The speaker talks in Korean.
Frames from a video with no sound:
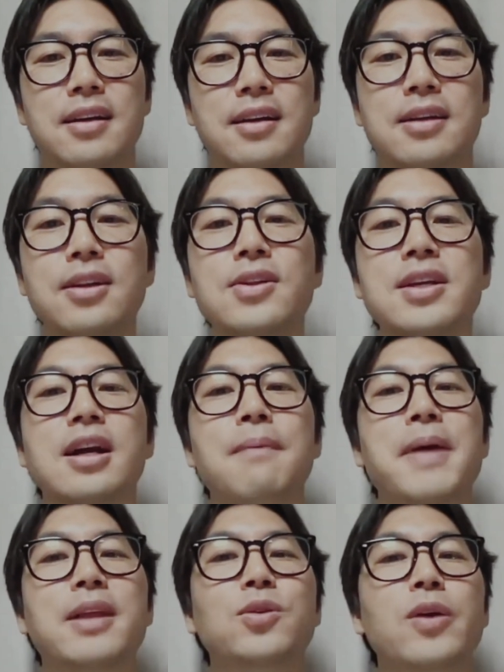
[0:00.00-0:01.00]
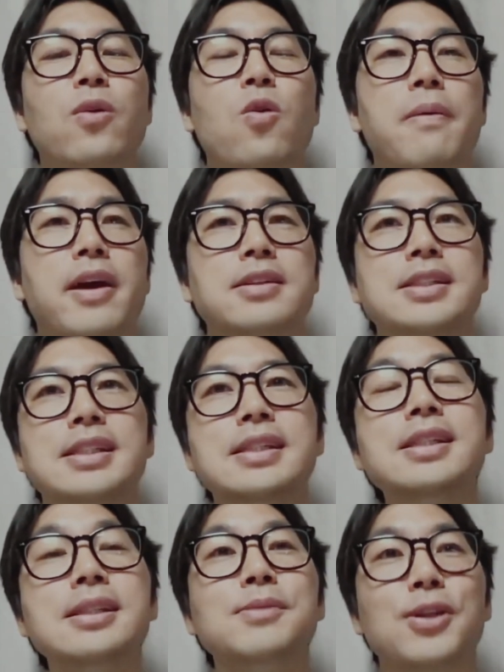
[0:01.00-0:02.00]
그러니까 베드로의 고백은
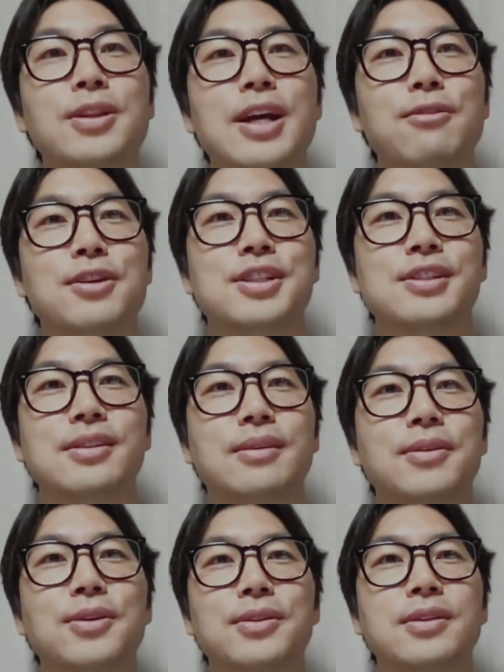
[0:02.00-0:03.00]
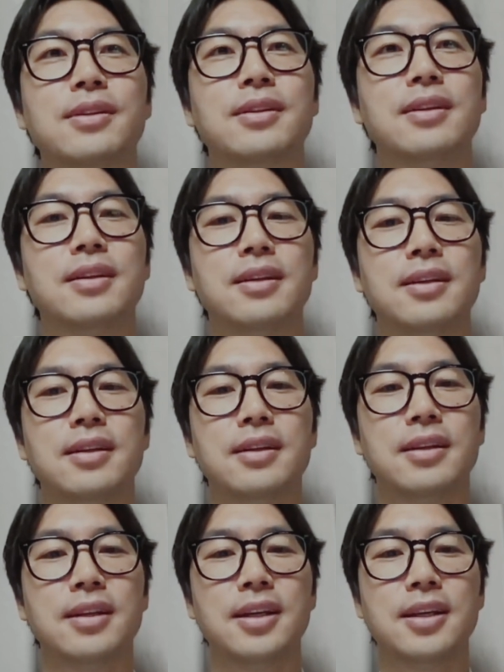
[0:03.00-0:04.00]
진심이었다고요, 지금 이거는.
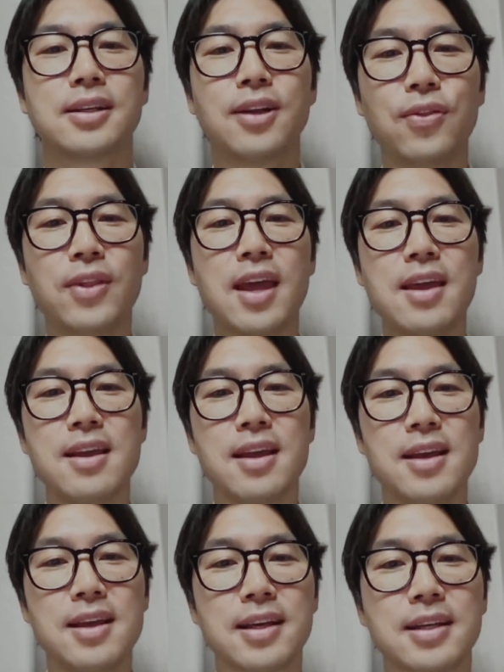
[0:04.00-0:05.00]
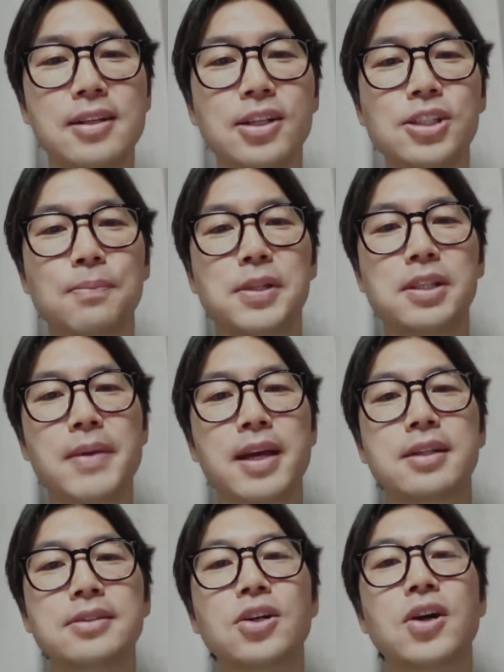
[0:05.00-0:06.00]
그런데 그것이 믿음의
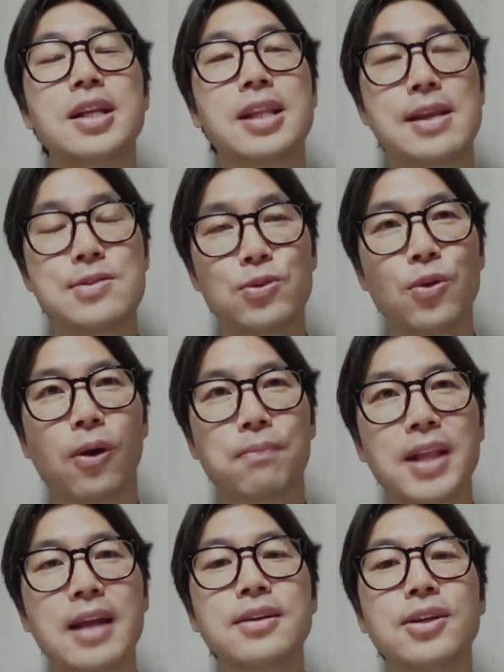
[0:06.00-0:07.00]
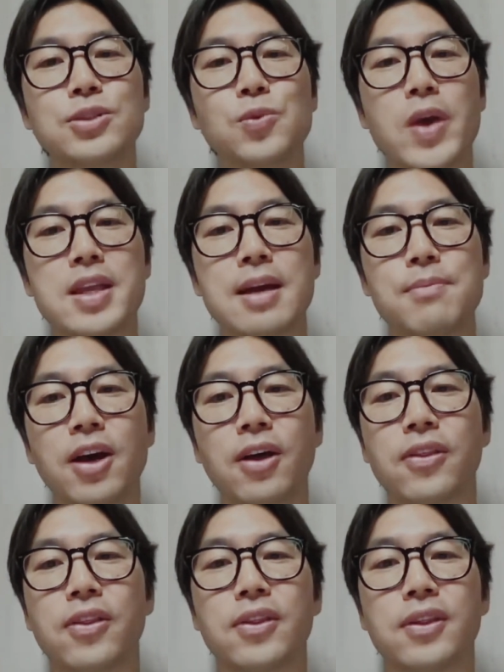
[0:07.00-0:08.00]
근거가 될 수 없다는 것은
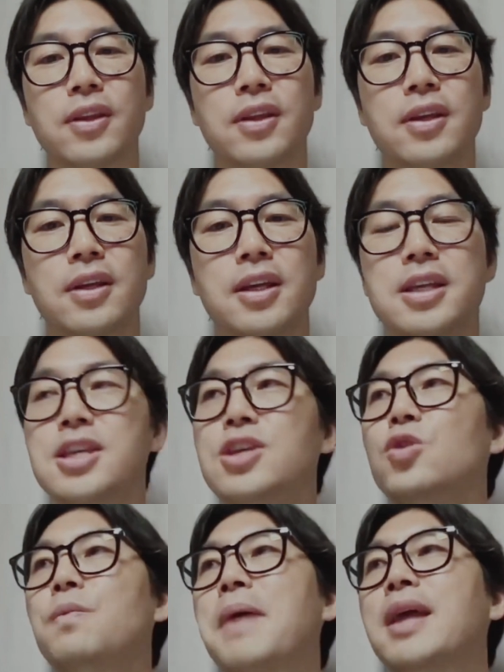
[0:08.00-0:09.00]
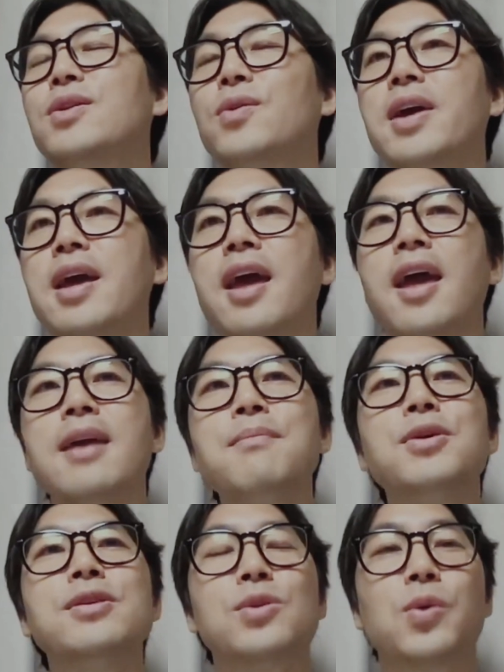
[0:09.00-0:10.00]
왜냐면 이후 베드로의
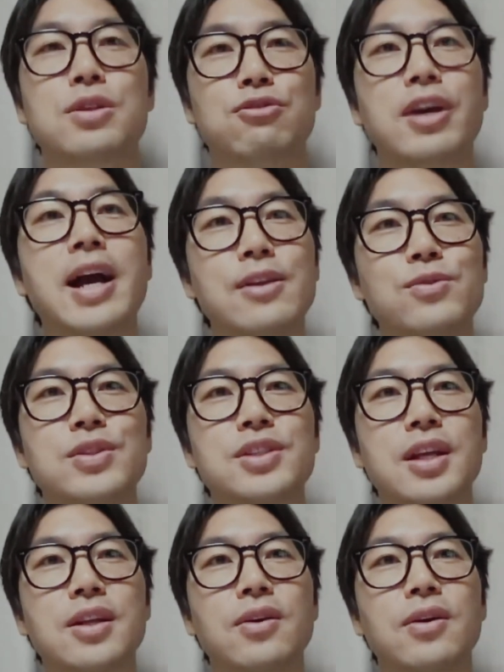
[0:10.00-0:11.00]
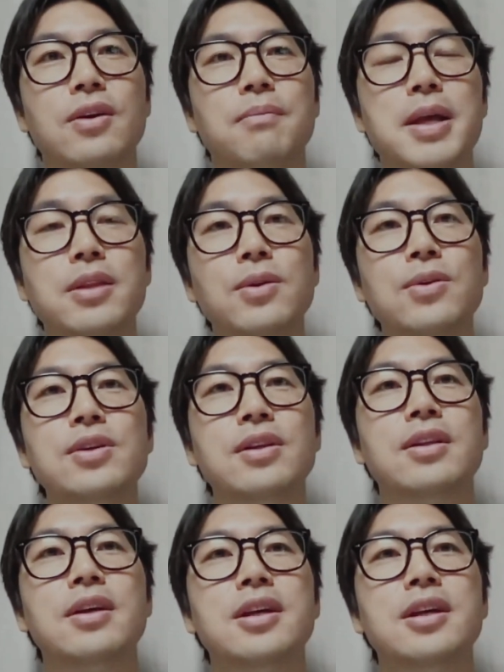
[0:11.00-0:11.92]
행보를 통해서 우리가 알 수 있잖아요. 베드로는